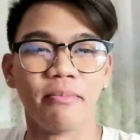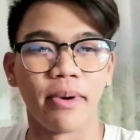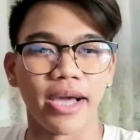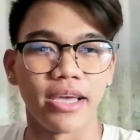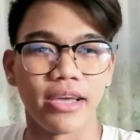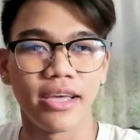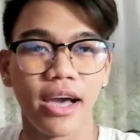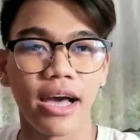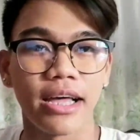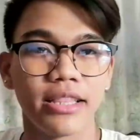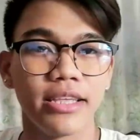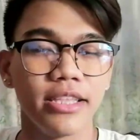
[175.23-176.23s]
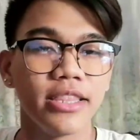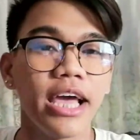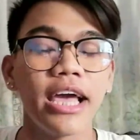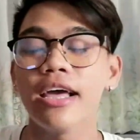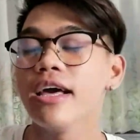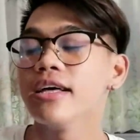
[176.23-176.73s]
My God.
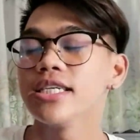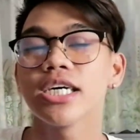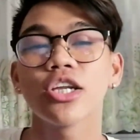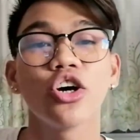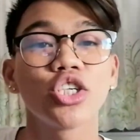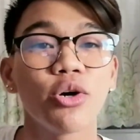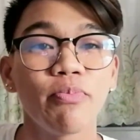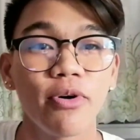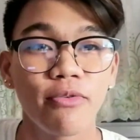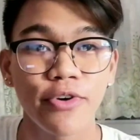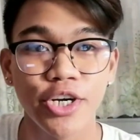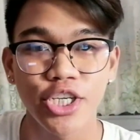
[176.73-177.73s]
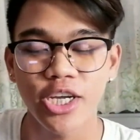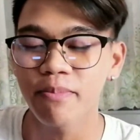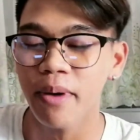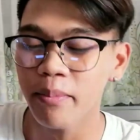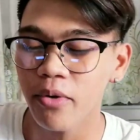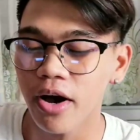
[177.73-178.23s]
Hindi, seryoso po,
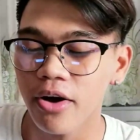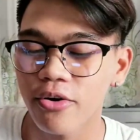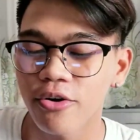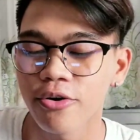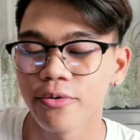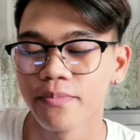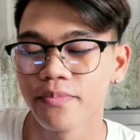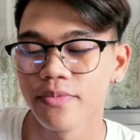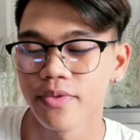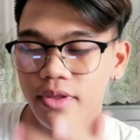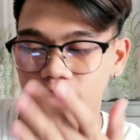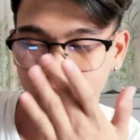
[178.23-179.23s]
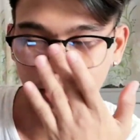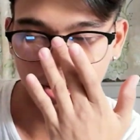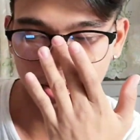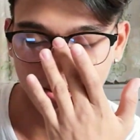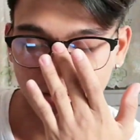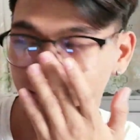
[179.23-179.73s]
virgin pa po ako.
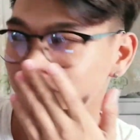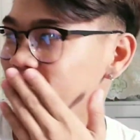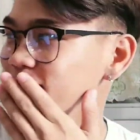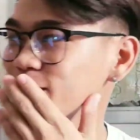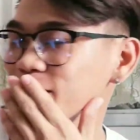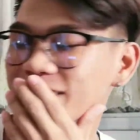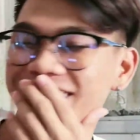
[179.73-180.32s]
Weh!